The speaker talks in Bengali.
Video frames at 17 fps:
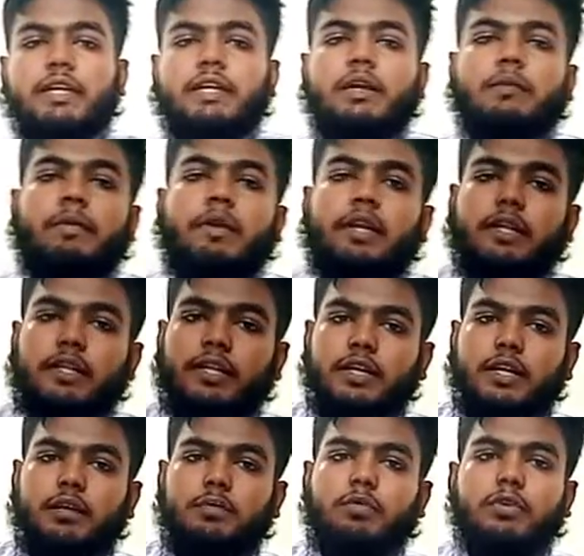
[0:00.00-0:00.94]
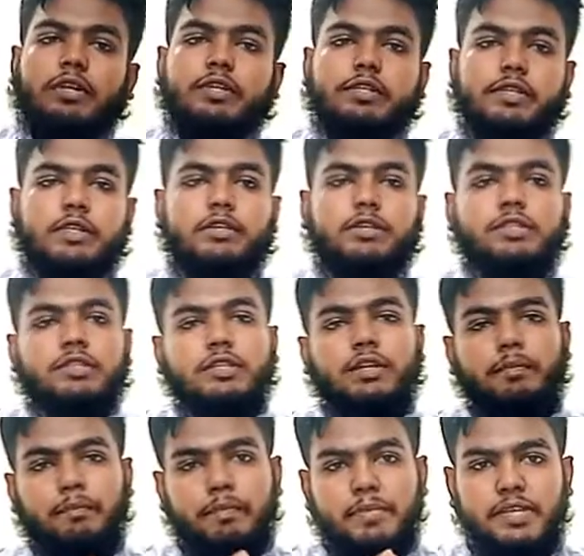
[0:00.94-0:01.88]
যে ক্যামেরাটি দেখাবো সেটা
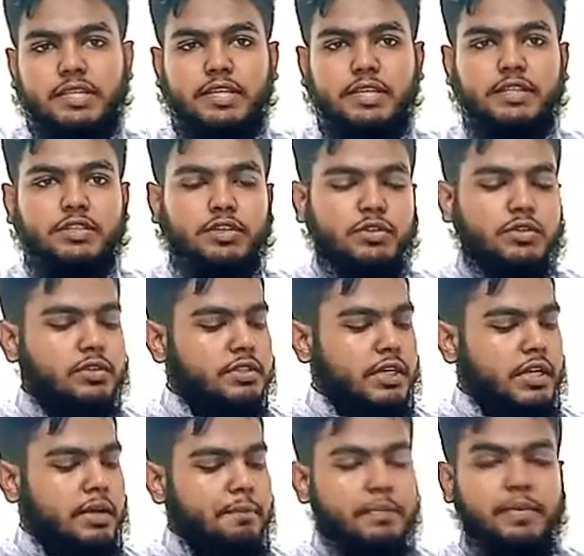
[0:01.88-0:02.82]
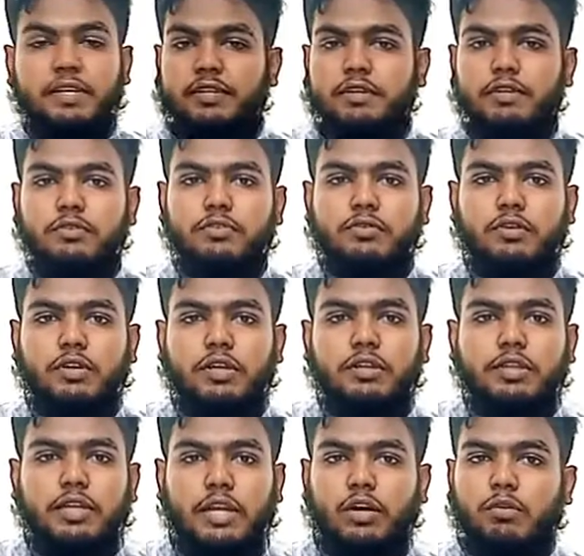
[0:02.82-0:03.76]
হচ্ছে পিসির জন্য যারা পিসি ইউজ
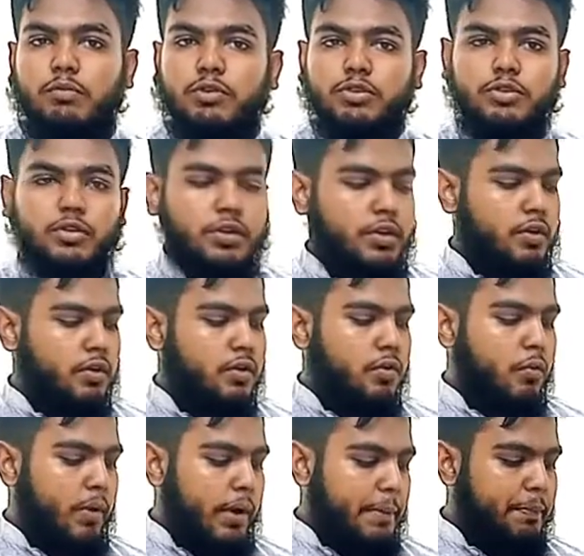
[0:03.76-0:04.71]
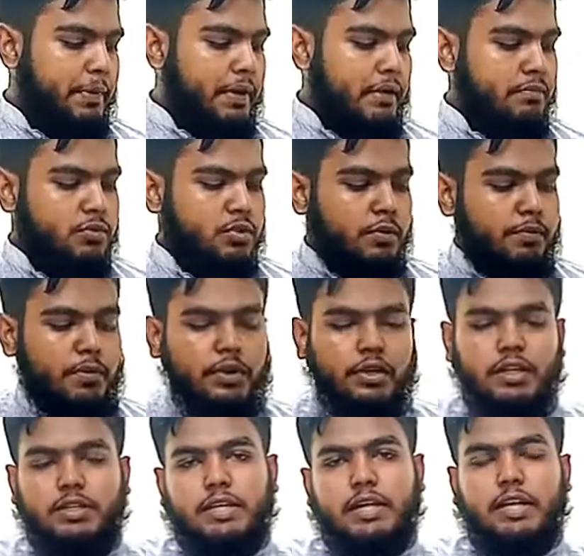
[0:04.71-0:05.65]
করেন তারা অবশ্যই ওয়েব ক্যাম
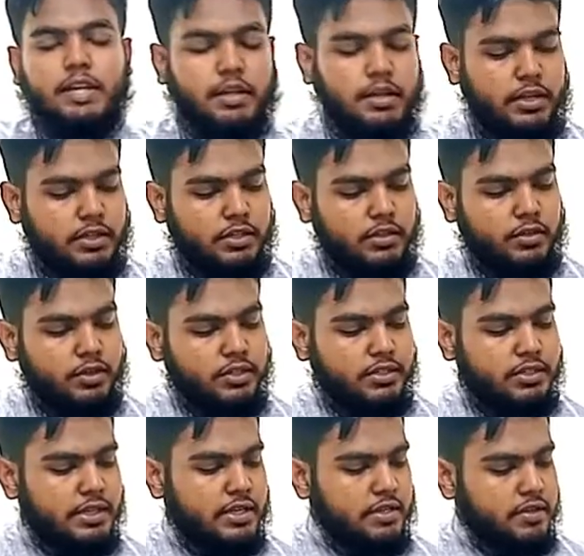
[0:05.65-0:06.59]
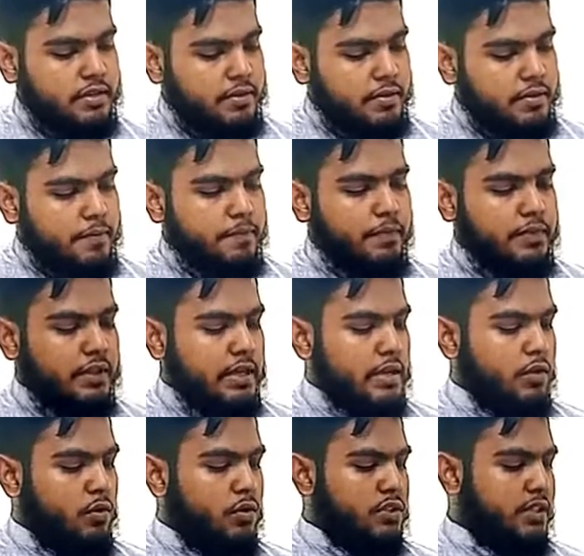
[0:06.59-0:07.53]
সম্পর্কে জানেন এটা হচ্ছে
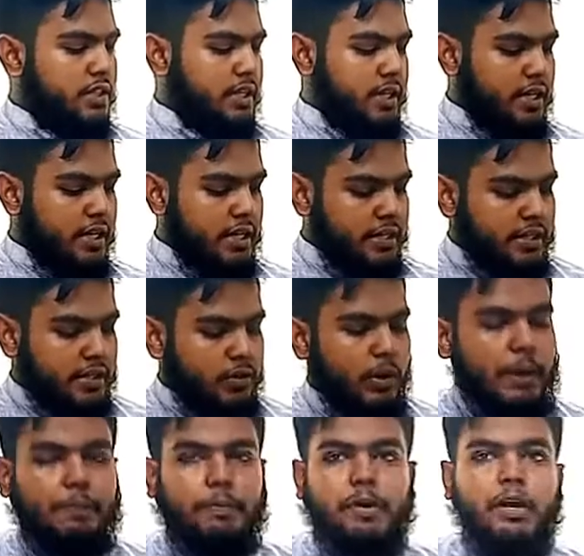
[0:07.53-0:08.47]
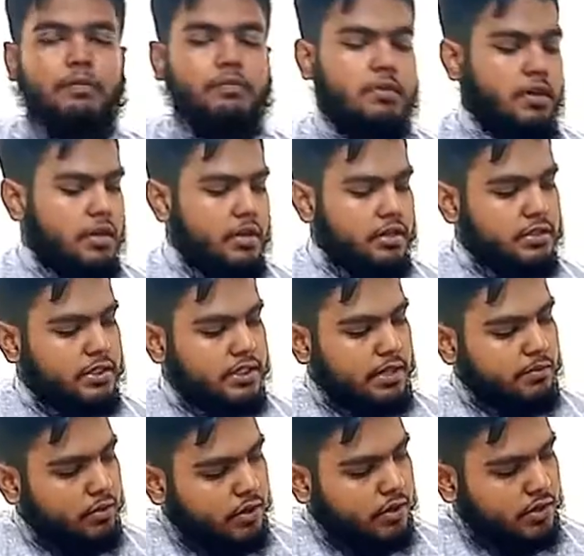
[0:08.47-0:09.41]
লজিটেকের একটি ওয়েব ক্যাম
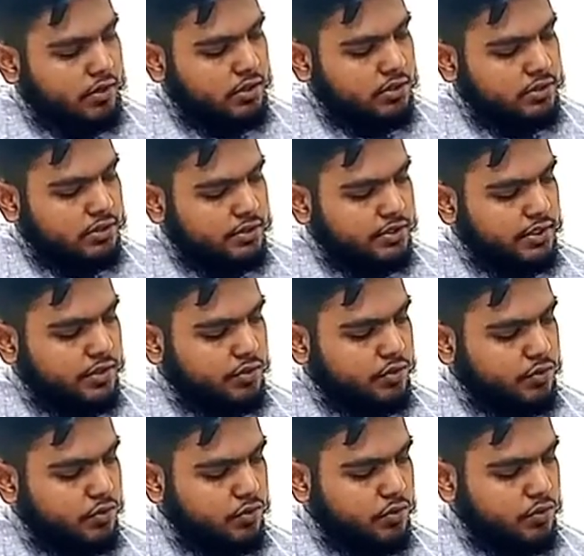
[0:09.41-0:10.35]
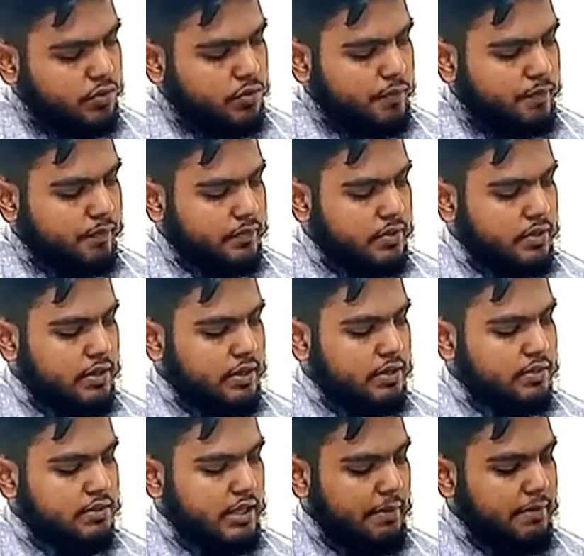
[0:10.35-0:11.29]
যেটার মডেল হচ্ছে সি টু
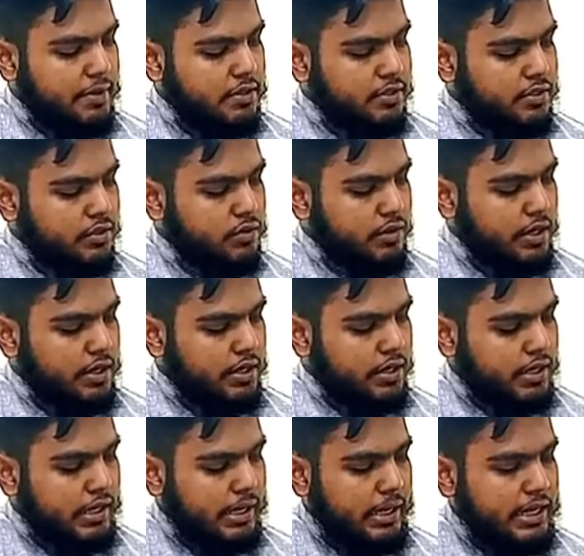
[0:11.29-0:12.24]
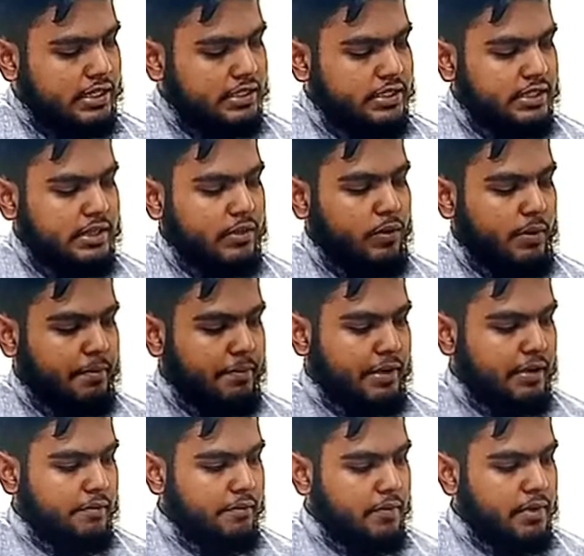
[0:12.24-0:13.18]
সেভেন জিরো এটা এইচডি ওয়েব
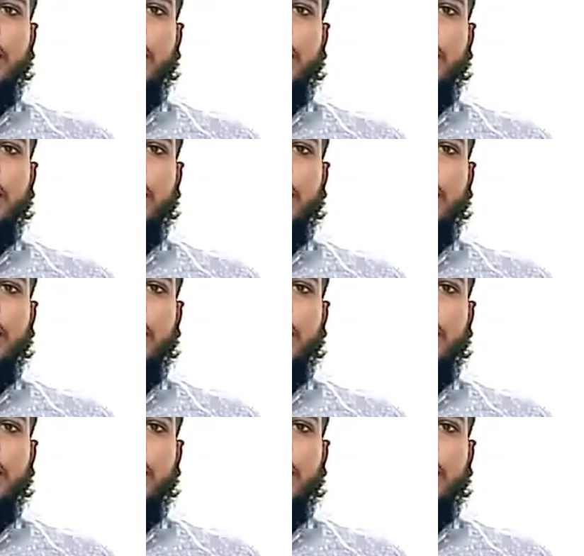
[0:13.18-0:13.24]
ক্যাম